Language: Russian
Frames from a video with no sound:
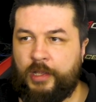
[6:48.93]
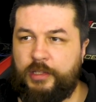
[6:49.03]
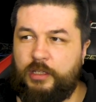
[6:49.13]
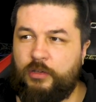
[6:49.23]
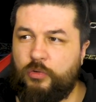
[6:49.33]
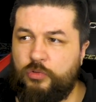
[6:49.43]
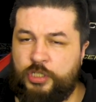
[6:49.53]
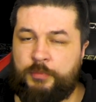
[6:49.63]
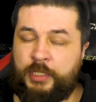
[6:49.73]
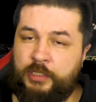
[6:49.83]
Они они
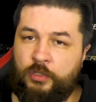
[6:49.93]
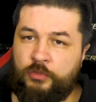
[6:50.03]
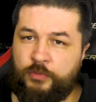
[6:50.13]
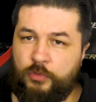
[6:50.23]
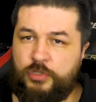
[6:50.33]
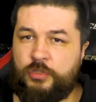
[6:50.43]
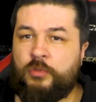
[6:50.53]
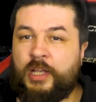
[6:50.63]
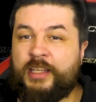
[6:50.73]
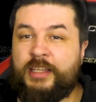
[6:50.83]
хуже передают вкус,
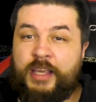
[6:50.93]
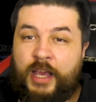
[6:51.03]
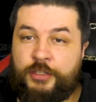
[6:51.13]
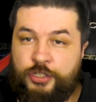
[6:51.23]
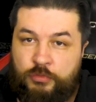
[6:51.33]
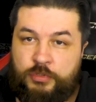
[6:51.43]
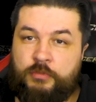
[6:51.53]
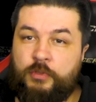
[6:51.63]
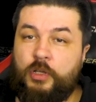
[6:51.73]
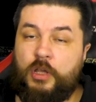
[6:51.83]
ну, как я
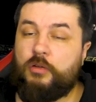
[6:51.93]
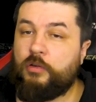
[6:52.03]
чувствую.